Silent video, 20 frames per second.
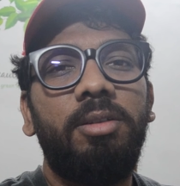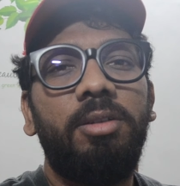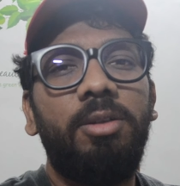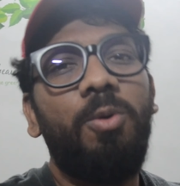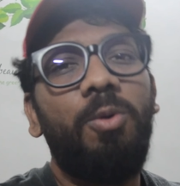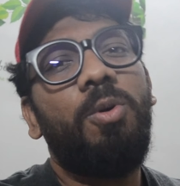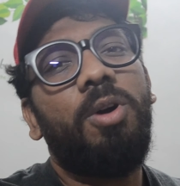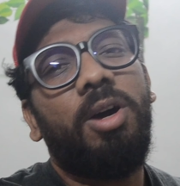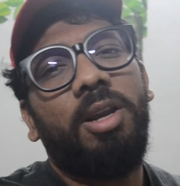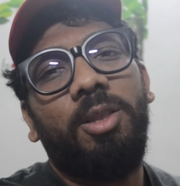
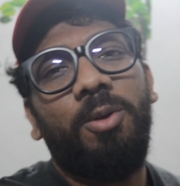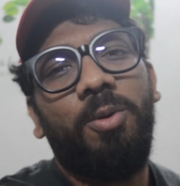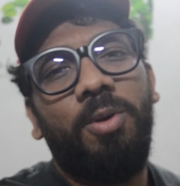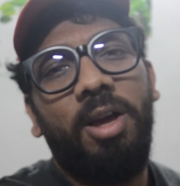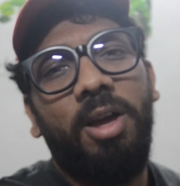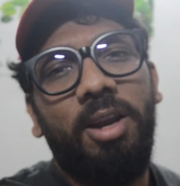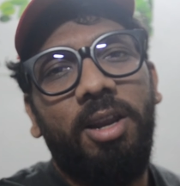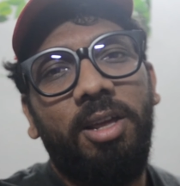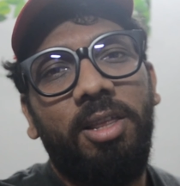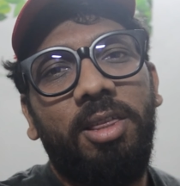क्यों करते हो
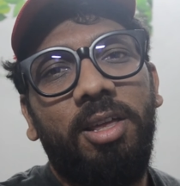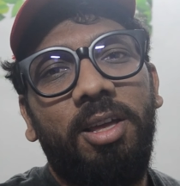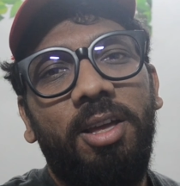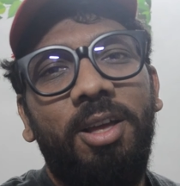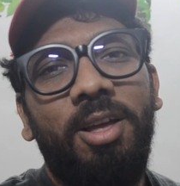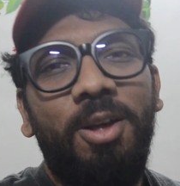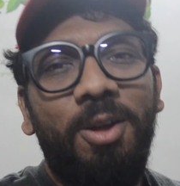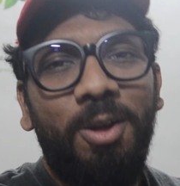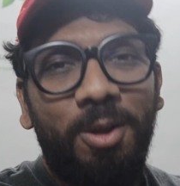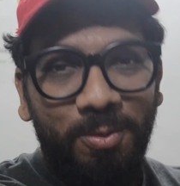यार ऐसे
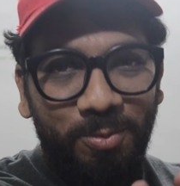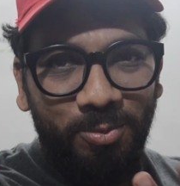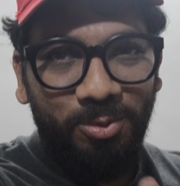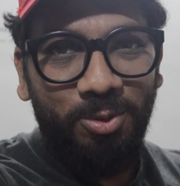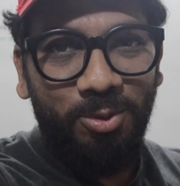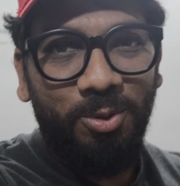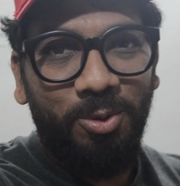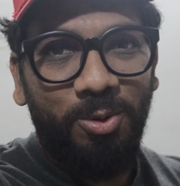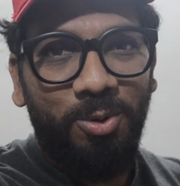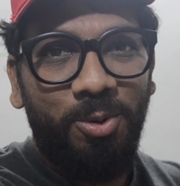
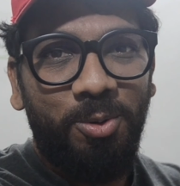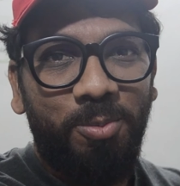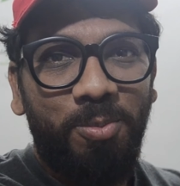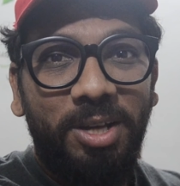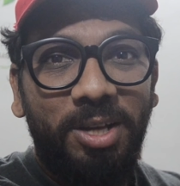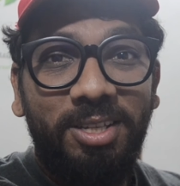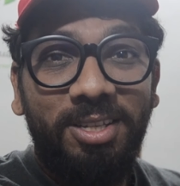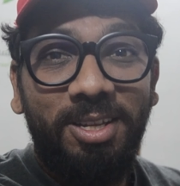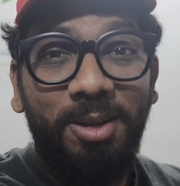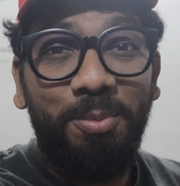तो
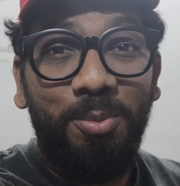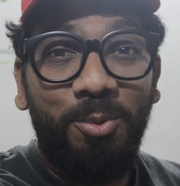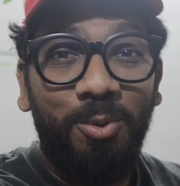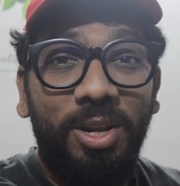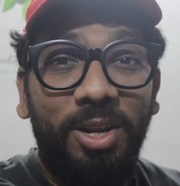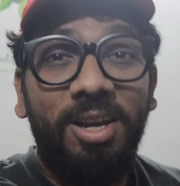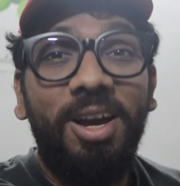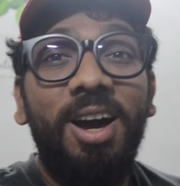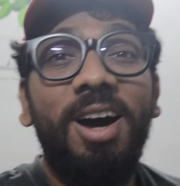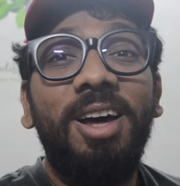बस ये
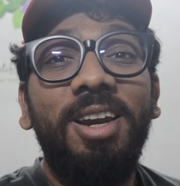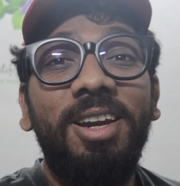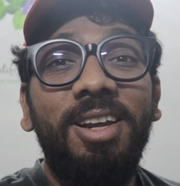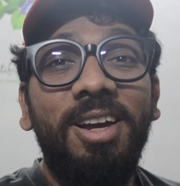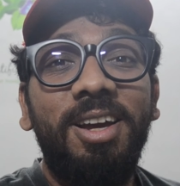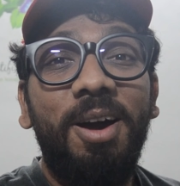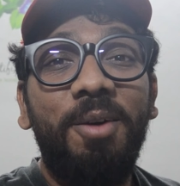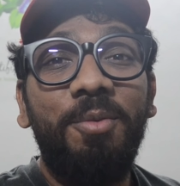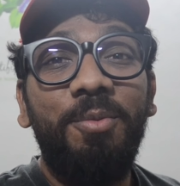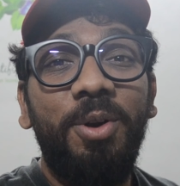पूरी कहानी
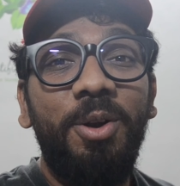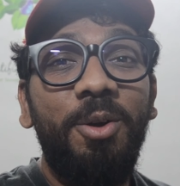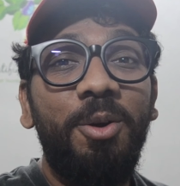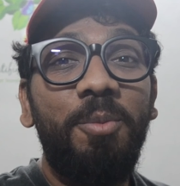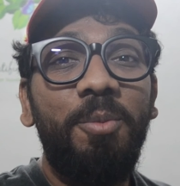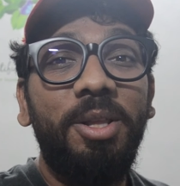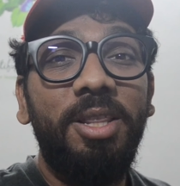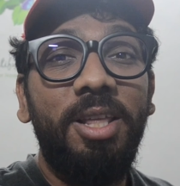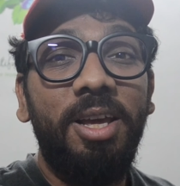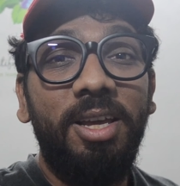आप वीडियो
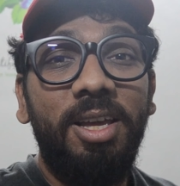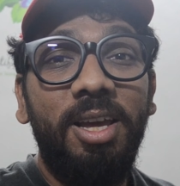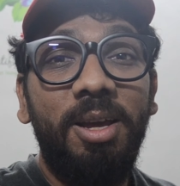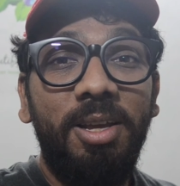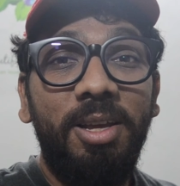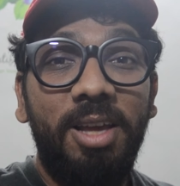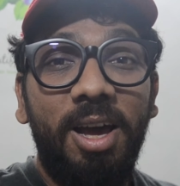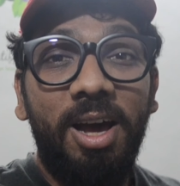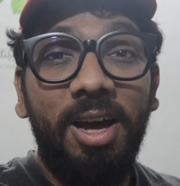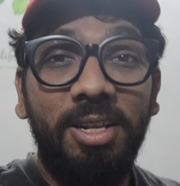में देखिए
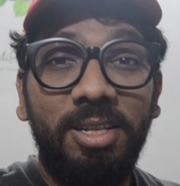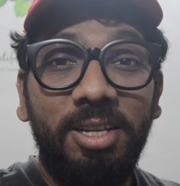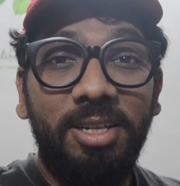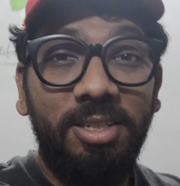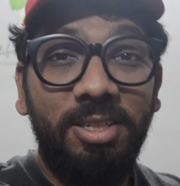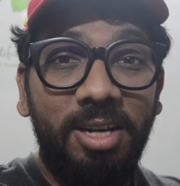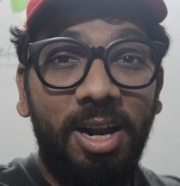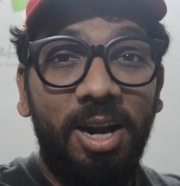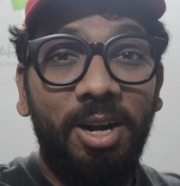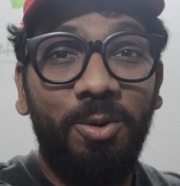यहाँ से
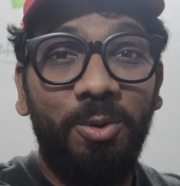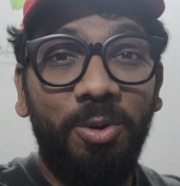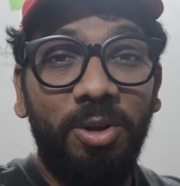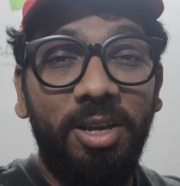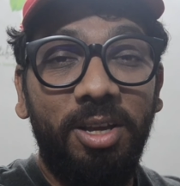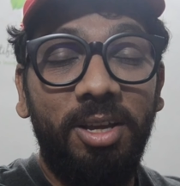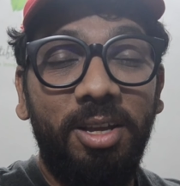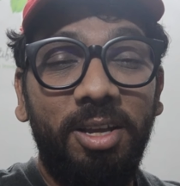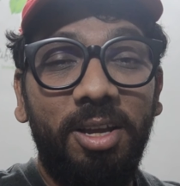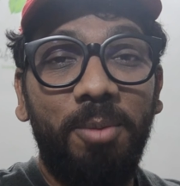स्टार्ट
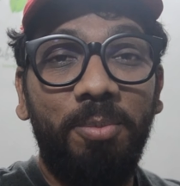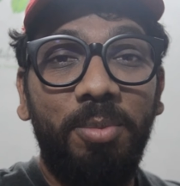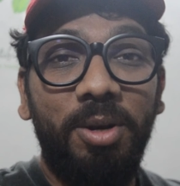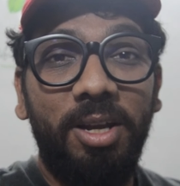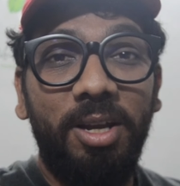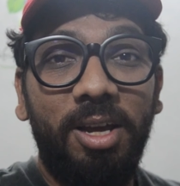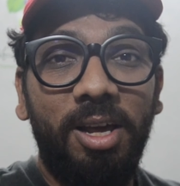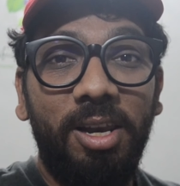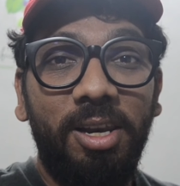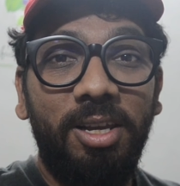होगी अपनी
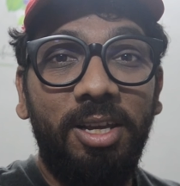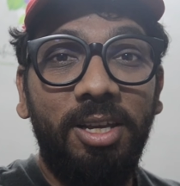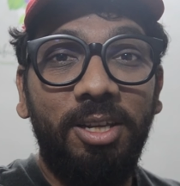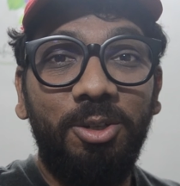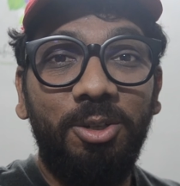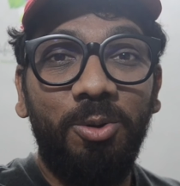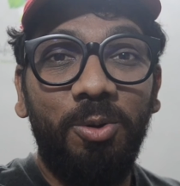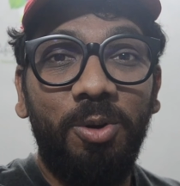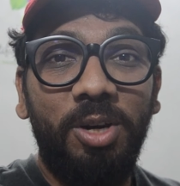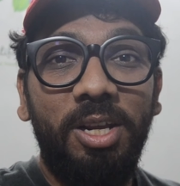कल की
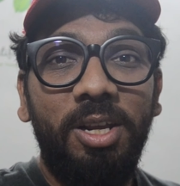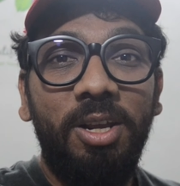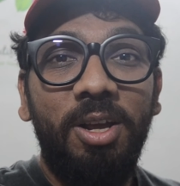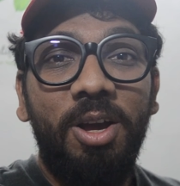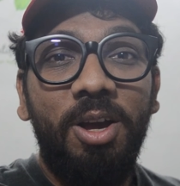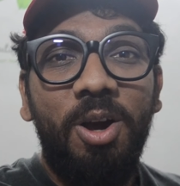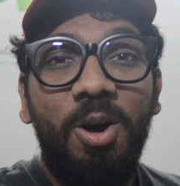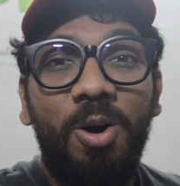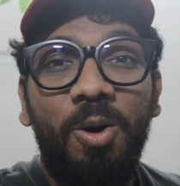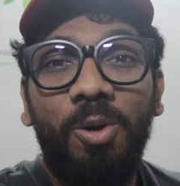स्टोरी
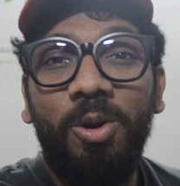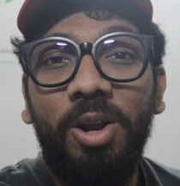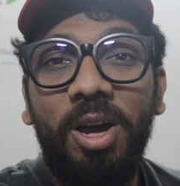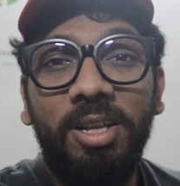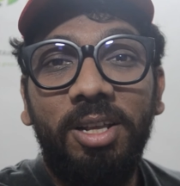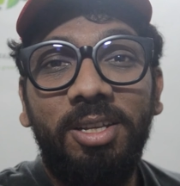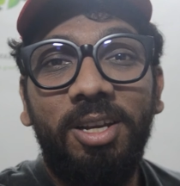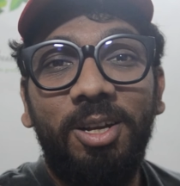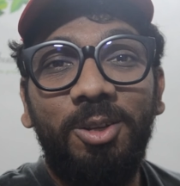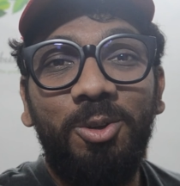और
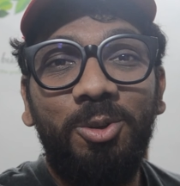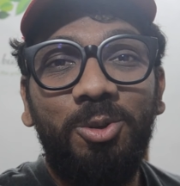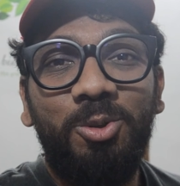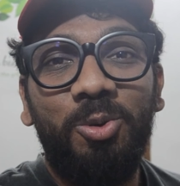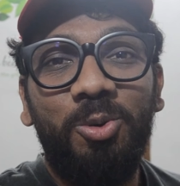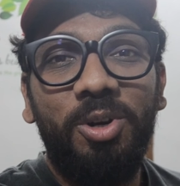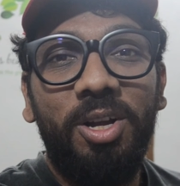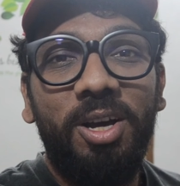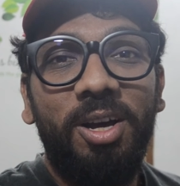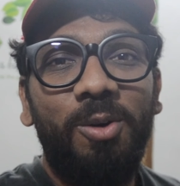आज का जो
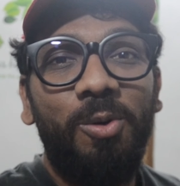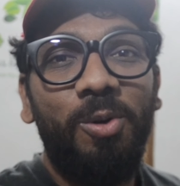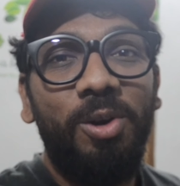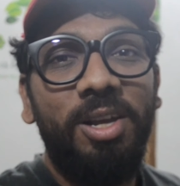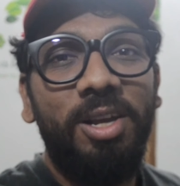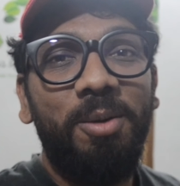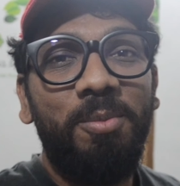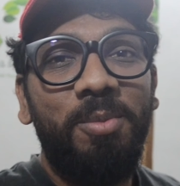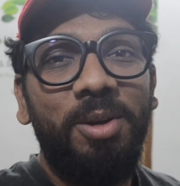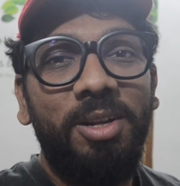छोटा
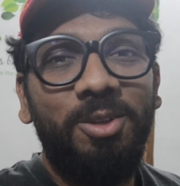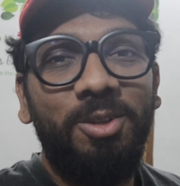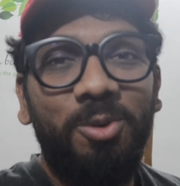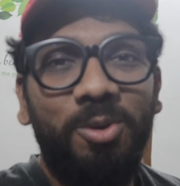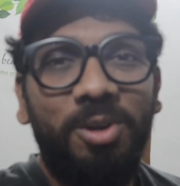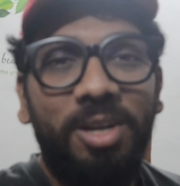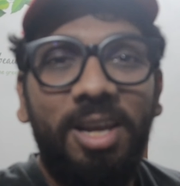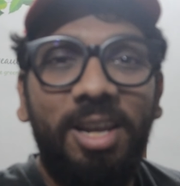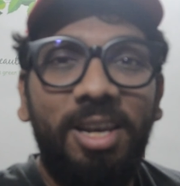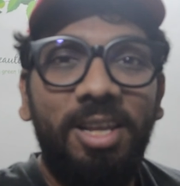होली हमने जो
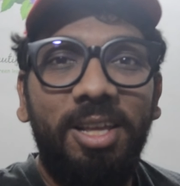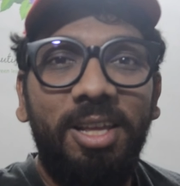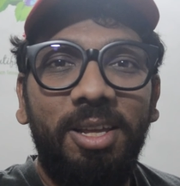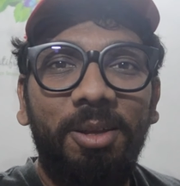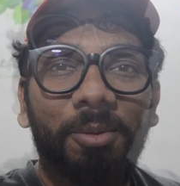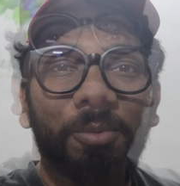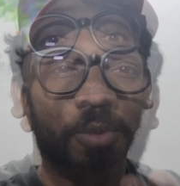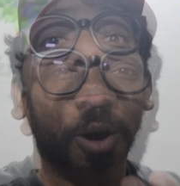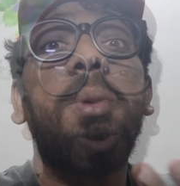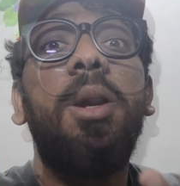खेली
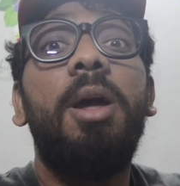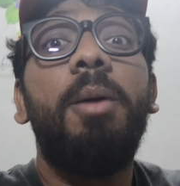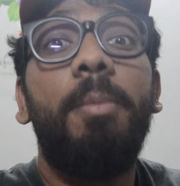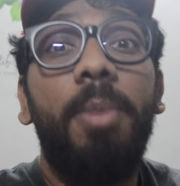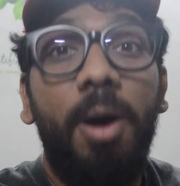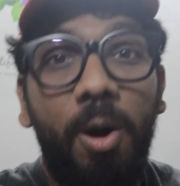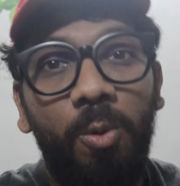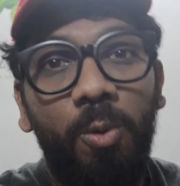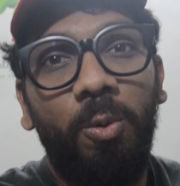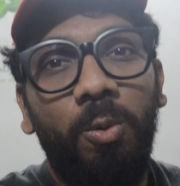अपने
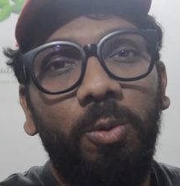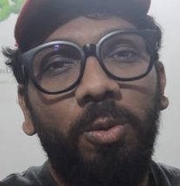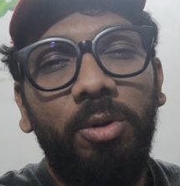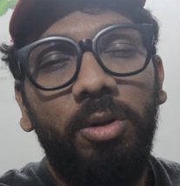भाव